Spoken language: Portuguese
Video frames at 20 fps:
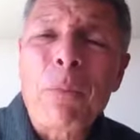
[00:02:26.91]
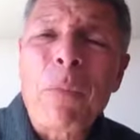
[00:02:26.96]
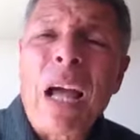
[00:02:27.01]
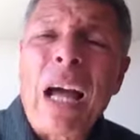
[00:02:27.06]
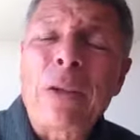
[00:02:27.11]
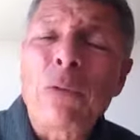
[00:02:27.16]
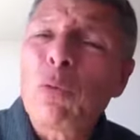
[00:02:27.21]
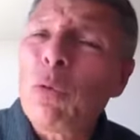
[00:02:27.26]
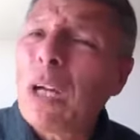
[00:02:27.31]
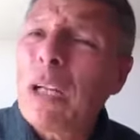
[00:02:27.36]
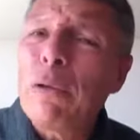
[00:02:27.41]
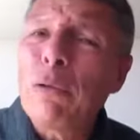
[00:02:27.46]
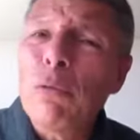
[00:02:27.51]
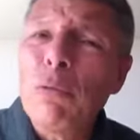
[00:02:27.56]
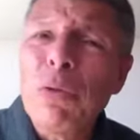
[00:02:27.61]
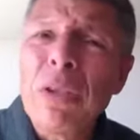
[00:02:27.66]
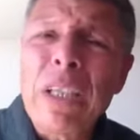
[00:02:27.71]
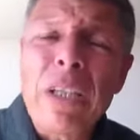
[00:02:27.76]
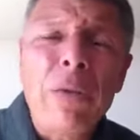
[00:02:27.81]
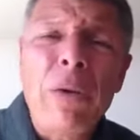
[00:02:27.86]
A tua
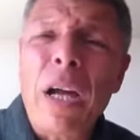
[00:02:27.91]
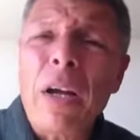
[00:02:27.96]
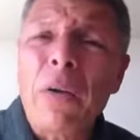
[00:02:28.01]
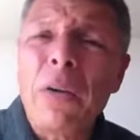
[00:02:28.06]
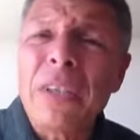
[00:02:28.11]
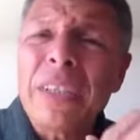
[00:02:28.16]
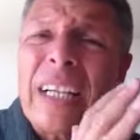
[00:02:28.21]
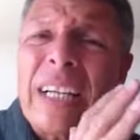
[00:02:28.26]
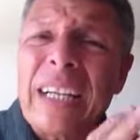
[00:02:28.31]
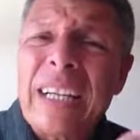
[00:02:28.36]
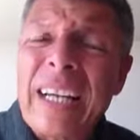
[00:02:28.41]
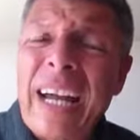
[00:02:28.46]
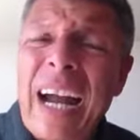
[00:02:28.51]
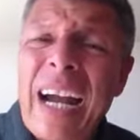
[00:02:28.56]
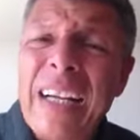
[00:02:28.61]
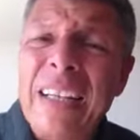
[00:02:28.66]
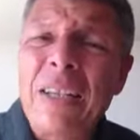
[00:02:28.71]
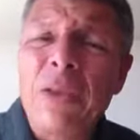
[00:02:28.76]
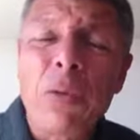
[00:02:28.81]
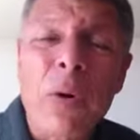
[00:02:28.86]
luta não é contra
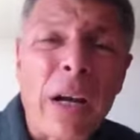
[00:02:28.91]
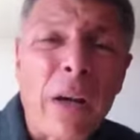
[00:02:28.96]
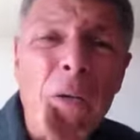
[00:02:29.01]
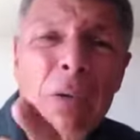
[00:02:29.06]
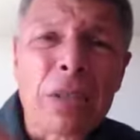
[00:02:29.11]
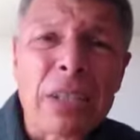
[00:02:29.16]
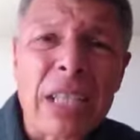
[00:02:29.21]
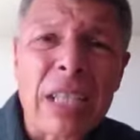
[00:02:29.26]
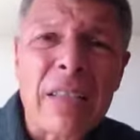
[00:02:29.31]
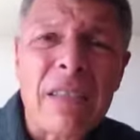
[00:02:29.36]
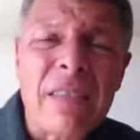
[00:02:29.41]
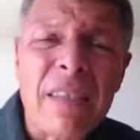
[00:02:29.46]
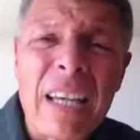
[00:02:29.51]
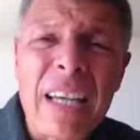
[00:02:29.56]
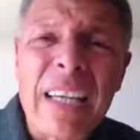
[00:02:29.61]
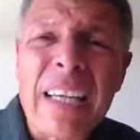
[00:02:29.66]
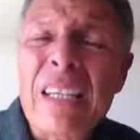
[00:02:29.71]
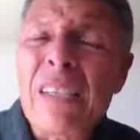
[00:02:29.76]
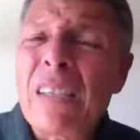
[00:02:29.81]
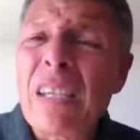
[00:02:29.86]
carne, não é contra
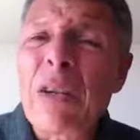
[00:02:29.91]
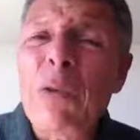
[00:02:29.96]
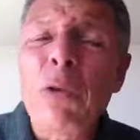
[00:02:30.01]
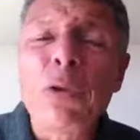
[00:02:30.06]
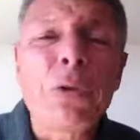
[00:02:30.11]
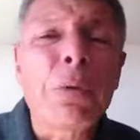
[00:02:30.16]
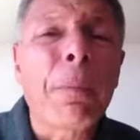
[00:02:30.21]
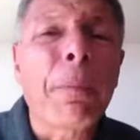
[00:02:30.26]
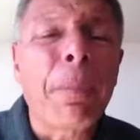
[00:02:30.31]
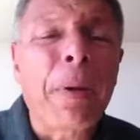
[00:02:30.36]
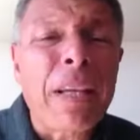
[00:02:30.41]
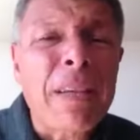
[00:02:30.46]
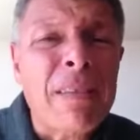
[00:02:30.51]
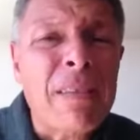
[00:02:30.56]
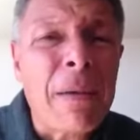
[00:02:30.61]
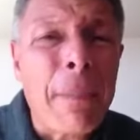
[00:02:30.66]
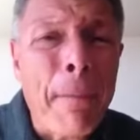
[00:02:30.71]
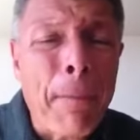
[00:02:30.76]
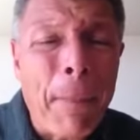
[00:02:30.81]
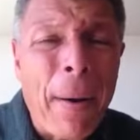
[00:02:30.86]
sangue, sim contra
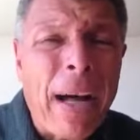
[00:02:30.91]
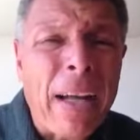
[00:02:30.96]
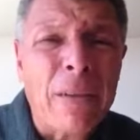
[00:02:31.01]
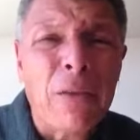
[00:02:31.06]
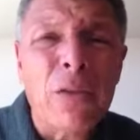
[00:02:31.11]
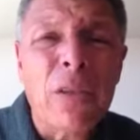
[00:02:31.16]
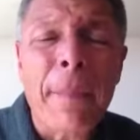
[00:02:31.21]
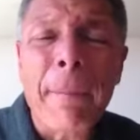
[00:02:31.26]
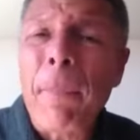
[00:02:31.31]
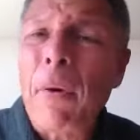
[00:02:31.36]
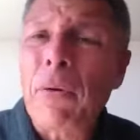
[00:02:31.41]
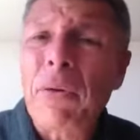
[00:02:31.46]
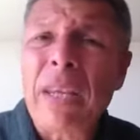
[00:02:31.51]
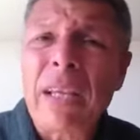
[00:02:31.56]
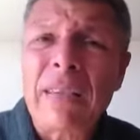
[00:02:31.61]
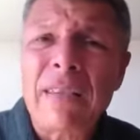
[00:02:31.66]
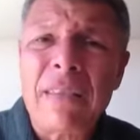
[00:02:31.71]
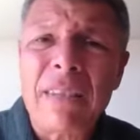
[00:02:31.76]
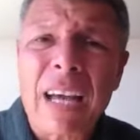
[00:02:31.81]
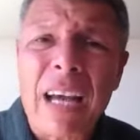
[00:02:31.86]
principados e
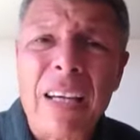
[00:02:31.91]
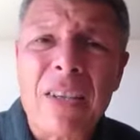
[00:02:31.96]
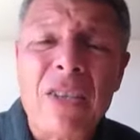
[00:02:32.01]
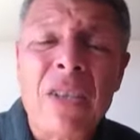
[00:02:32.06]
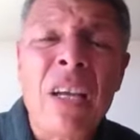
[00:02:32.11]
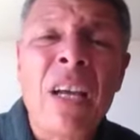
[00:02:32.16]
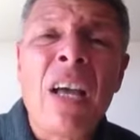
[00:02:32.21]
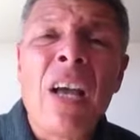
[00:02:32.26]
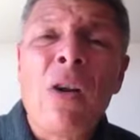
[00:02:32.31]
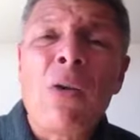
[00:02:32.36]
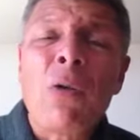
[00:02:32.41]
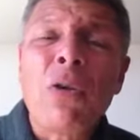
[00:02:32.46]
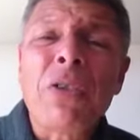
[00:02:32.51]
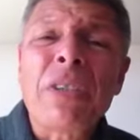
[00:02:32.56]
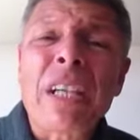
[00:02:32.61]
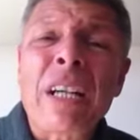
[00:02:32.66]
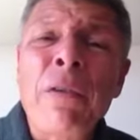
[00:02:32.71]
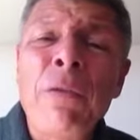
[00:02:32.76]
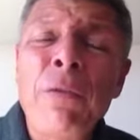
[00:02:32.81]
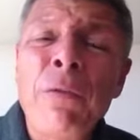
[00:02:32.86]
potestade,
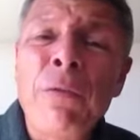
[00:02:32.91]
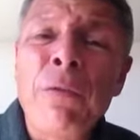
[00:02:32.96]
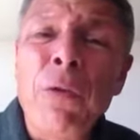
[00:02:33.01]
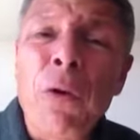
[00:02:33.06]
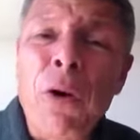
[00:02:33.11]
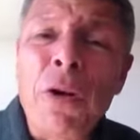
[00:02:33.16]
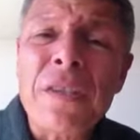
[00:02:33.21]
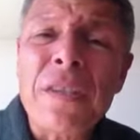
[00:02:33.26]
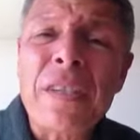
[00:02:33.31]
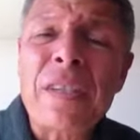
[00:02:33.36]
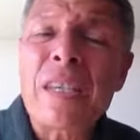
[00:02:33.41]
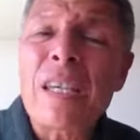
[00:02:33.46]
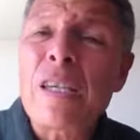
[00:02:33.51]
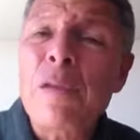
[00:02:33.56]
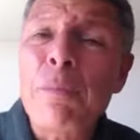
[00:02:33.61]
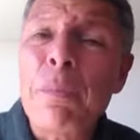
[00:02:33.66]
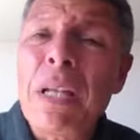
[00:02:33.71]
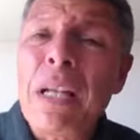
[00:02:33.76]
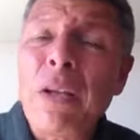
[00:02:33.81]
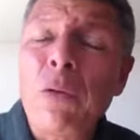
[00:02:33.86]
contra forças
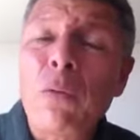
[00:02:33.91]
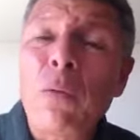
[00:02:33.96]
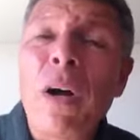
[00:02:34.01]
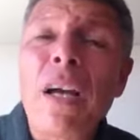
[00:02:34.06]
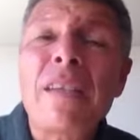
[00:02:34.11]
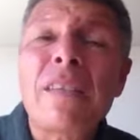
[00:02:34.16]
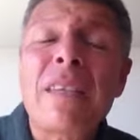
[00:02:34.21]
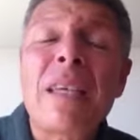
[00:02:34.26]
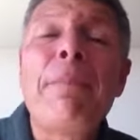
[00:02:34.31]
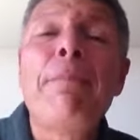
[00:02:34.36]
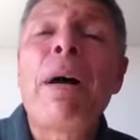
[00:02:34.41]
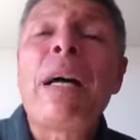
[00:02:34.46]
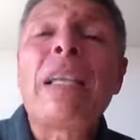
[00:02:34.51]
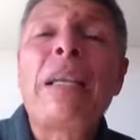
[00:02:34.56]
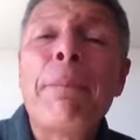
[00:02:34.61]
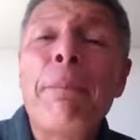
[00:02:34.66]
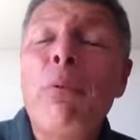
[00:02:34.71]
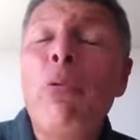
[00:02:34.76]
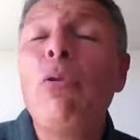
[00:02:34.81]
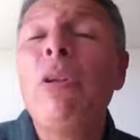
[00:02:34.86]
espirituais que
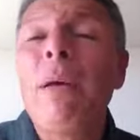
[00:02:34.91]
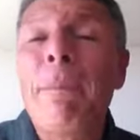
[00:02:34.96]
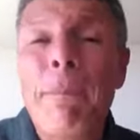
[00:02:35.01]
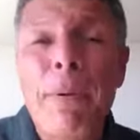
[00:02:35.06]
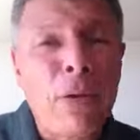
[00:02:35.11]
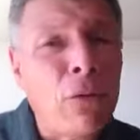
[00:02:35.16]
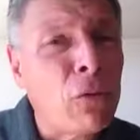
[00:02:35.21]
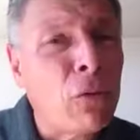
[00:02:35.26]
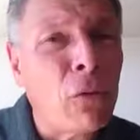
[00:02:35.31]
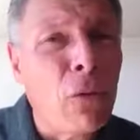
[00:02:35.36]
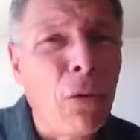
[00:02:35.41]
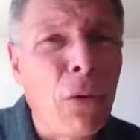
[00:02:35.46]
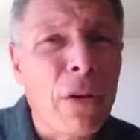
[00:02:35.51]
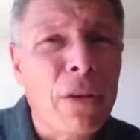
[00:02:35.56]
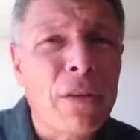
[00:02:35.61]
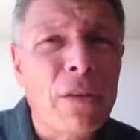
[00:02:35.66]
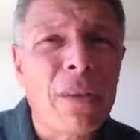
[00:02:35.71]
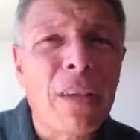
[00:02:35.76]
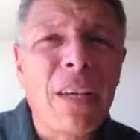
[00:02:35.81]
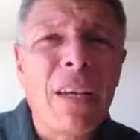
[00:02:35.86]
manipula
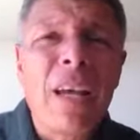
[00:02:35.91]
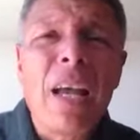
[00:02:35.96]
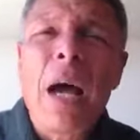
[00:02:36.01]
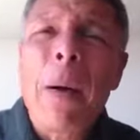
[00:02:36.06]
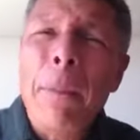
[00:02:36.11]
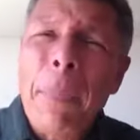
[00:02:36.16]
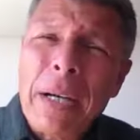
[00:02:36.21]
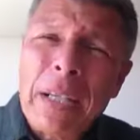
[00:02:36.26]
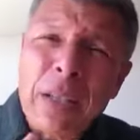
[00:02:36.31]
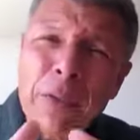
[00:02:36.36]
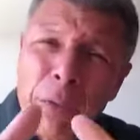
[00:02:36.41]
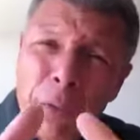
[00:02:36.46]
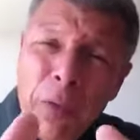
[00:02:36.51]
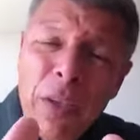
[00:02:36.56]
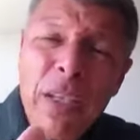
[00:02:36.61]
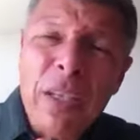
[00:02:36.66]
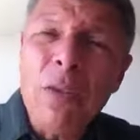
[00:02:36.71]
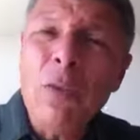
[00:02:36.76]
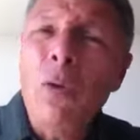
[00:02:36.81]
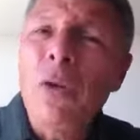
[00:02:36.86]
pessoas para
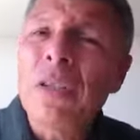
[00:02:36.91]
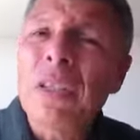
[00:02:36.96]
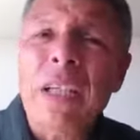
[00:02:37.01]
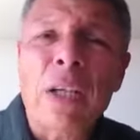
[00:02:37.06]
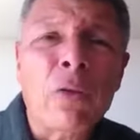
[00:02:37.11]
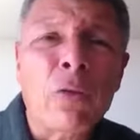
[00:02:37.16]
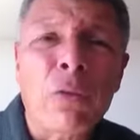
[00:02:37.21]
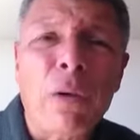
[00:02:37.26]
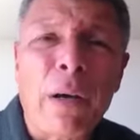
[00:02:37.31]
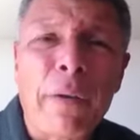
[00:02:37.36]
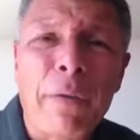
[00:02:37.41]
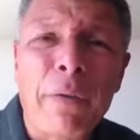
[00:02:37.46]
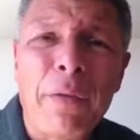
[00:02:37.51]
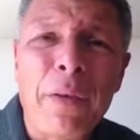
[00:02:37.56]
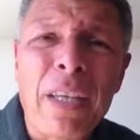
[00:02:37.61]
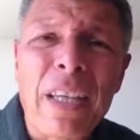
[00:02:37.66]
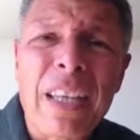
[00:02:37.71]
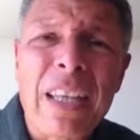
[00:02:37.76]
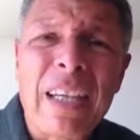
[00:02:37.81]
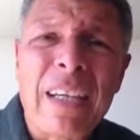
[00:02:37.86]
vir contra a sua
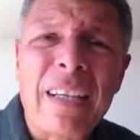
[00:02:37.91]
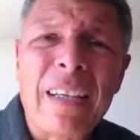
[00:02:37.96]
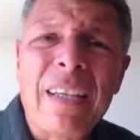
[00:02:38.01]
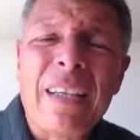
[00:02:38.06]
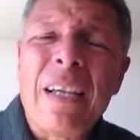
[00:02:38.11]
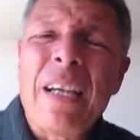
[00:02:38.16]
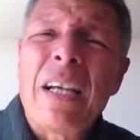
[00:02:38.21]
vida.